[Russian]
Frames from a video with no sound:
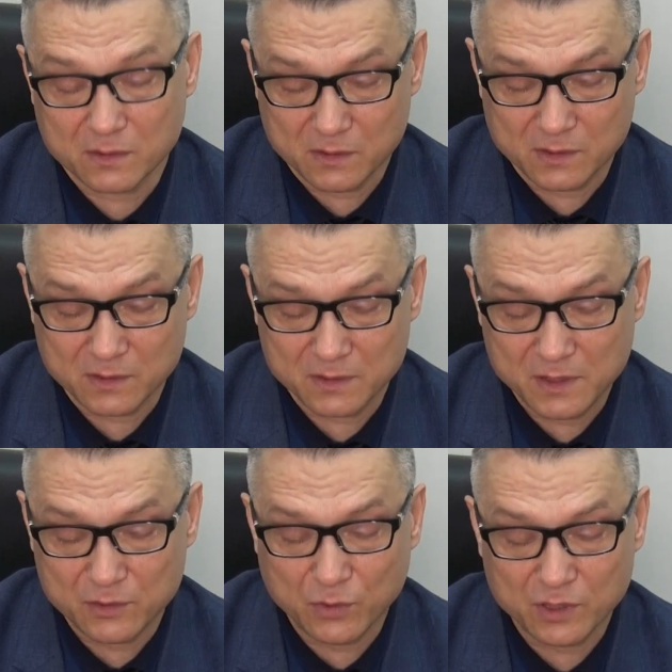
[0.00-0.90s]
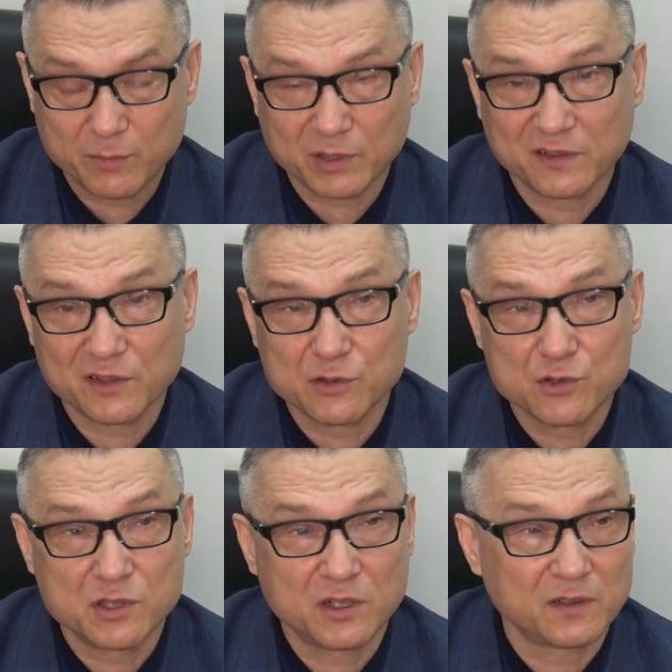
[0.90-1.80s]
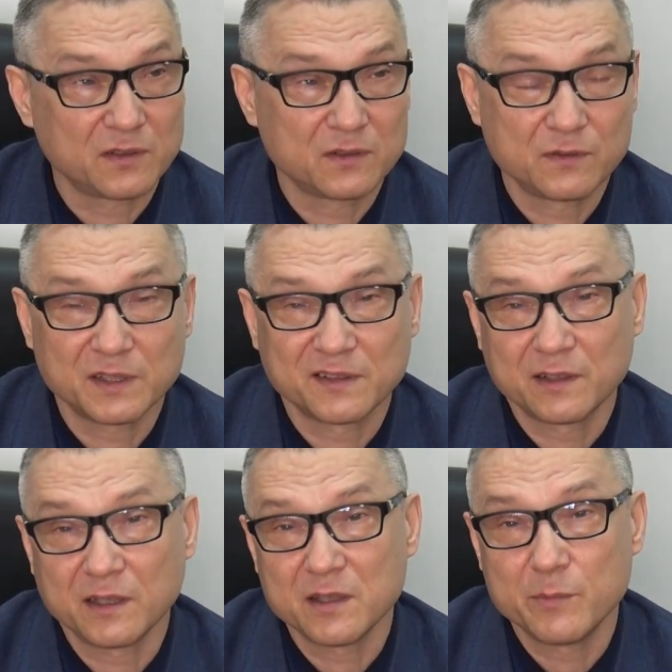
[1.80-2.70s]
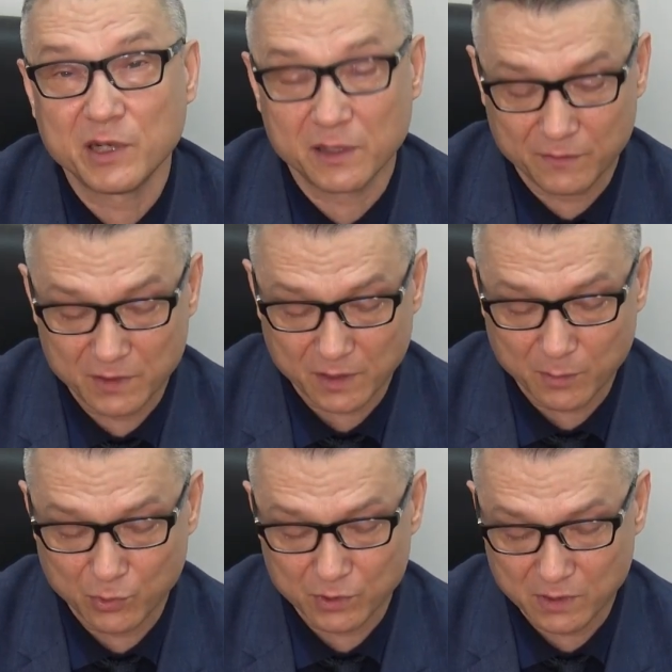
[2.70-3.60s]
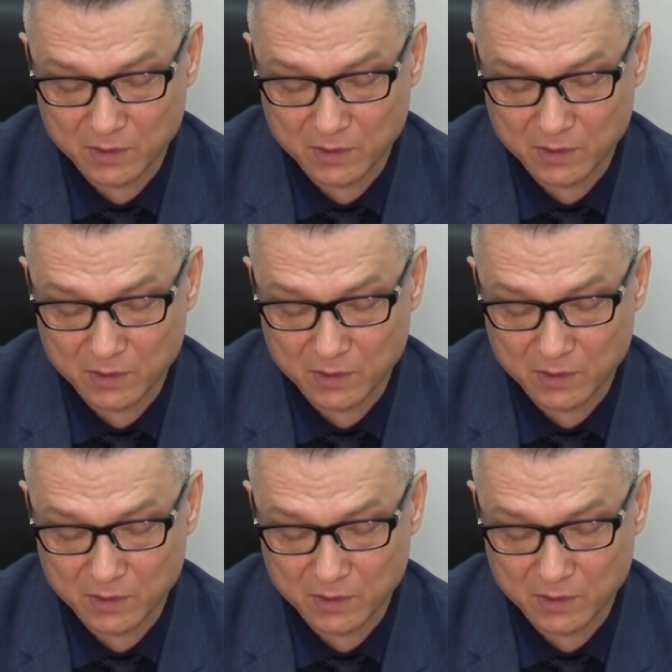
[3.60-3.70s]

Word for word: э, и то это произошло через 20 лет непрерывной работы.